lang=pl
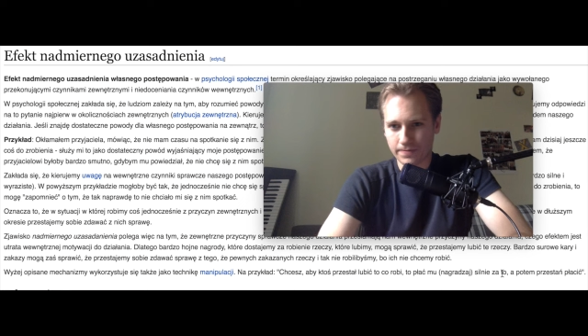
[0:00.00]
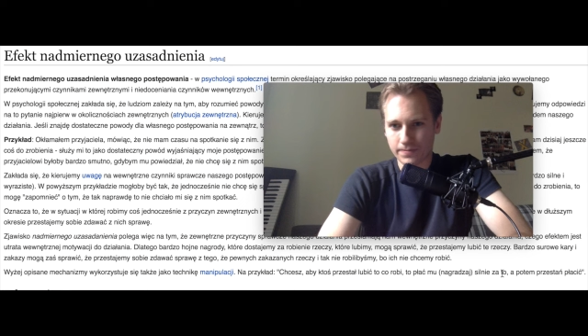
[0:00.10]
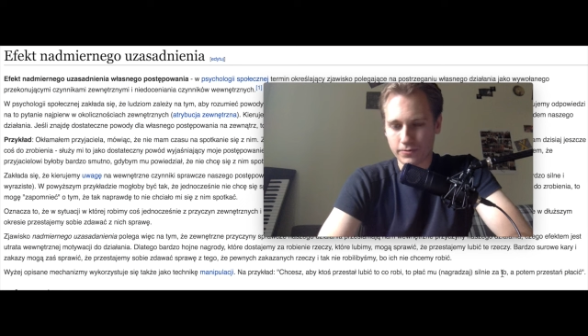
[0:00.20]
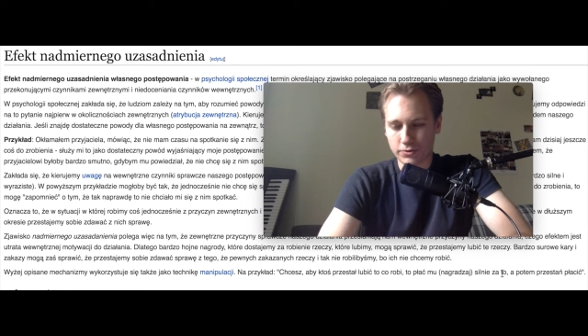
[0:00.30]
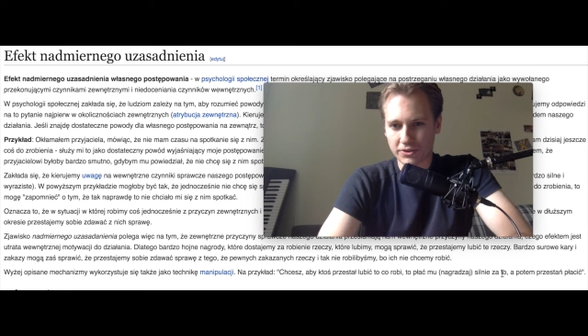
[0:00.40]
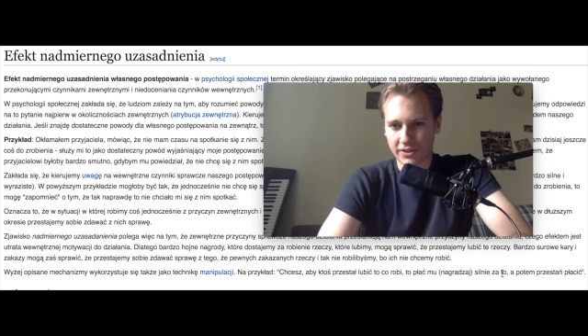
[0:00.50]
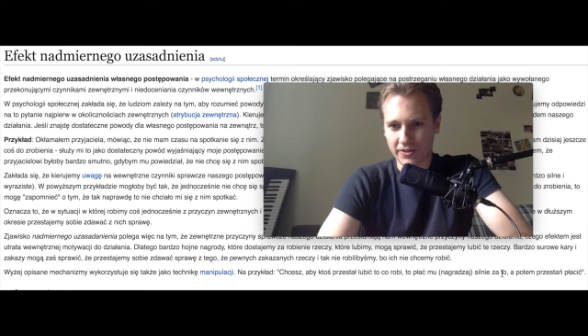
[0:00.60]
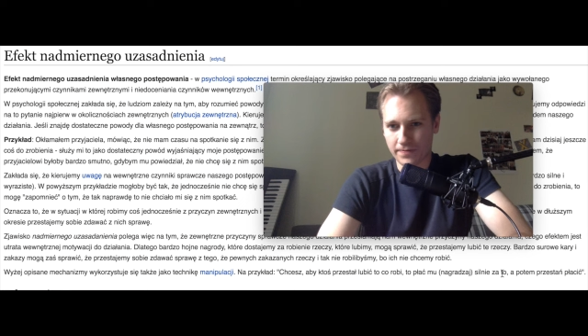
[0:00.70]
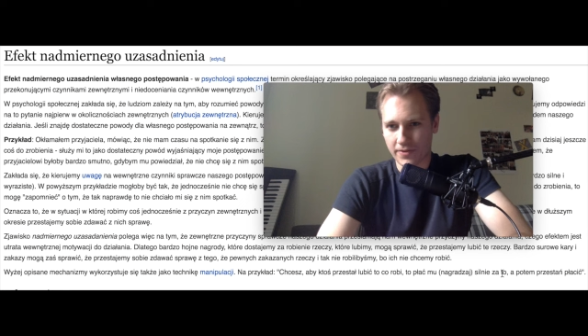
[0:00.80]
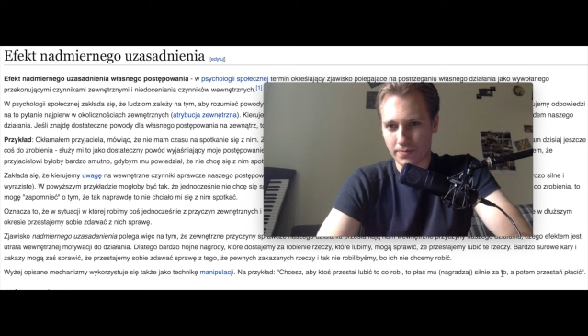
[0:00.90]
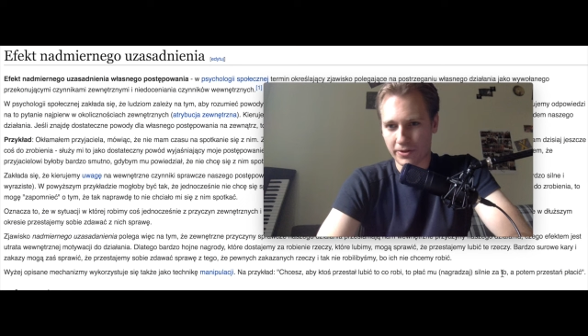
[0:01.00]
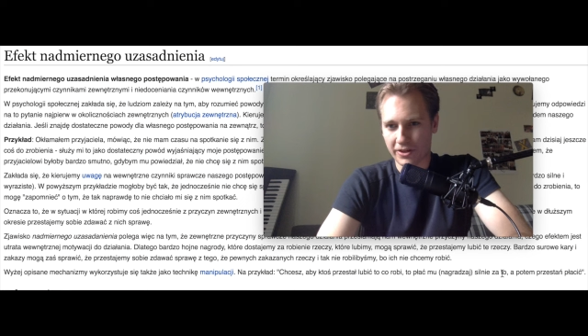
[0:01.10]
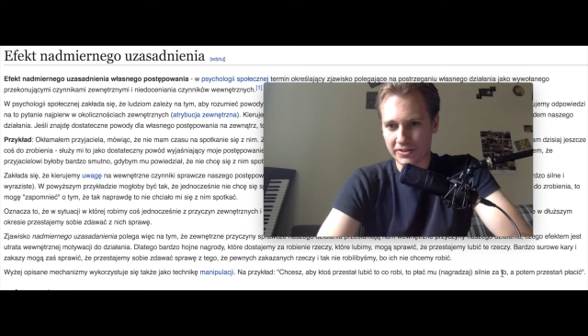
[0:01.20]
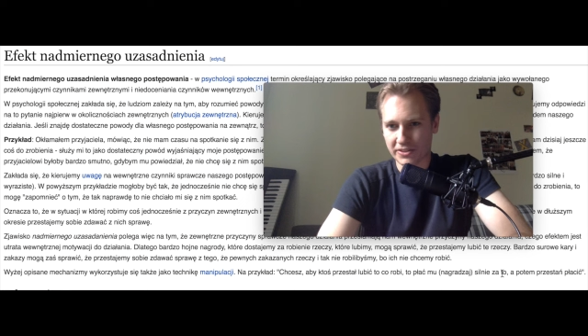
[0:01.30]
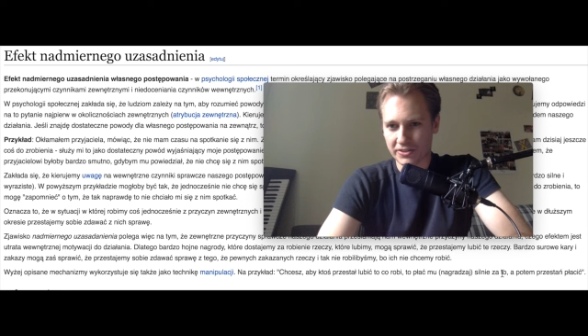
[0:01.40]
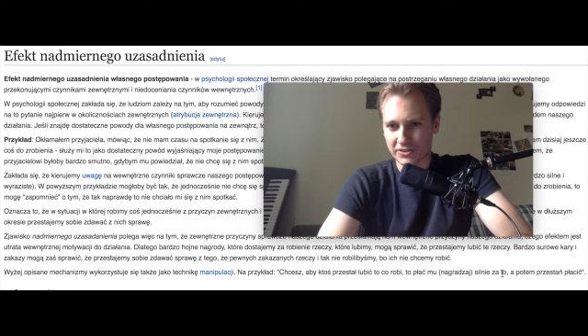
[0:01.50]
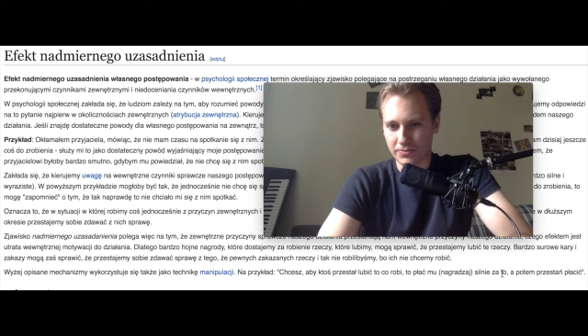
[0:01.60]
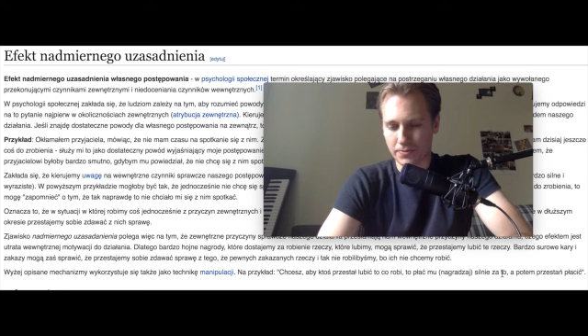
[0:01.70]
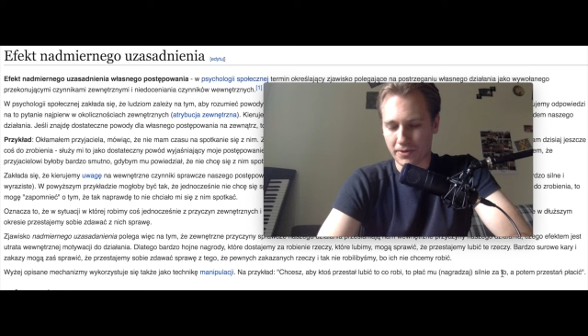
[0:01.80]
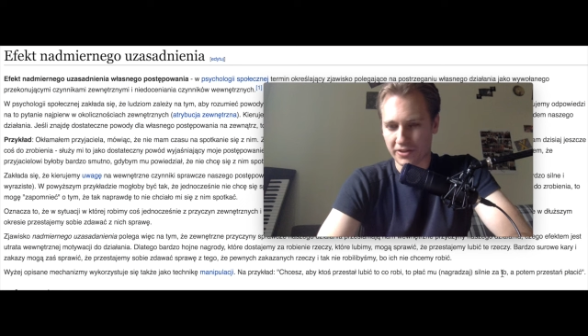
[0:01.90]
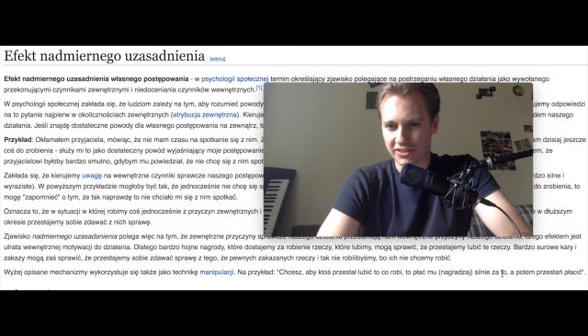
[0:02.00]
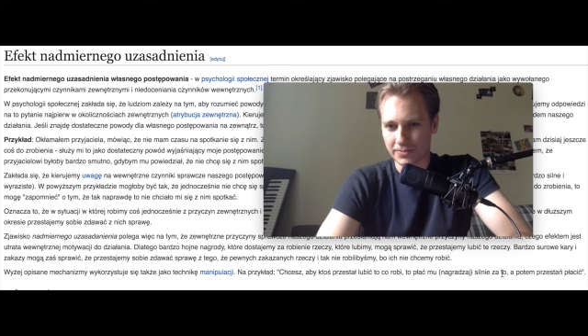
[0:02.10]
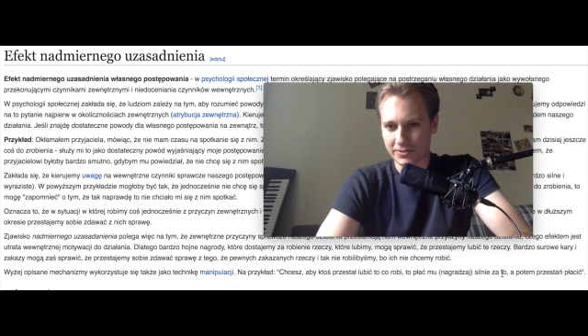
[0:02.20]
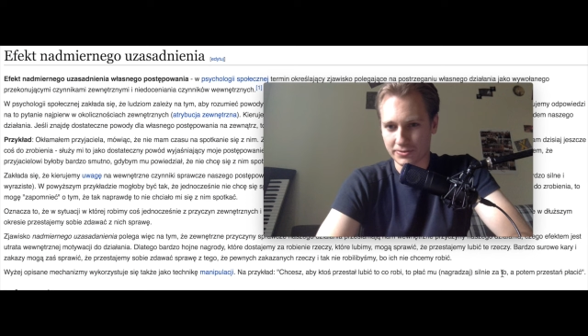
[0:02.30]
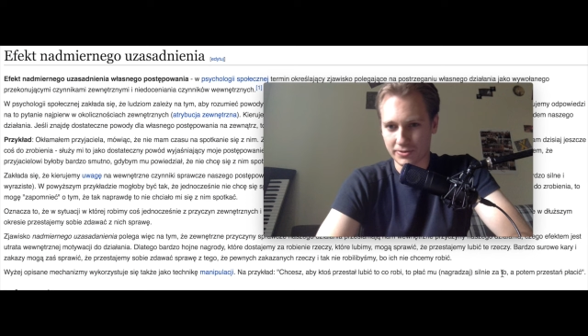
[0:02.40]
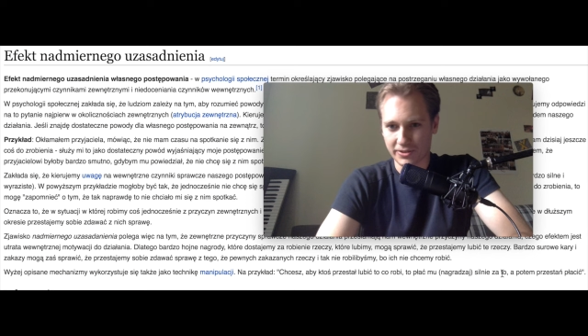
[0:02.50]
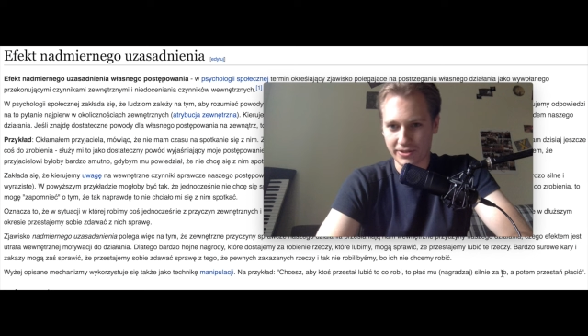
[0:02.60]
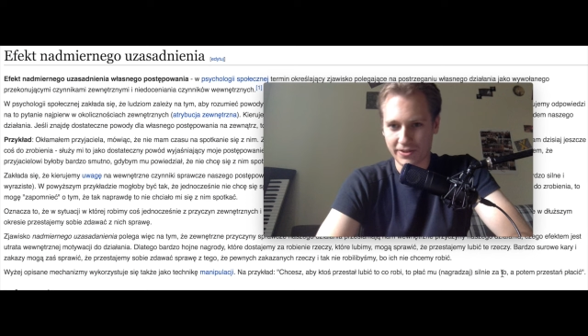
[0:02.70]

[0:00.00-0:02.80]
wrzucę aplikację gdzieś do pobrania za 5 zł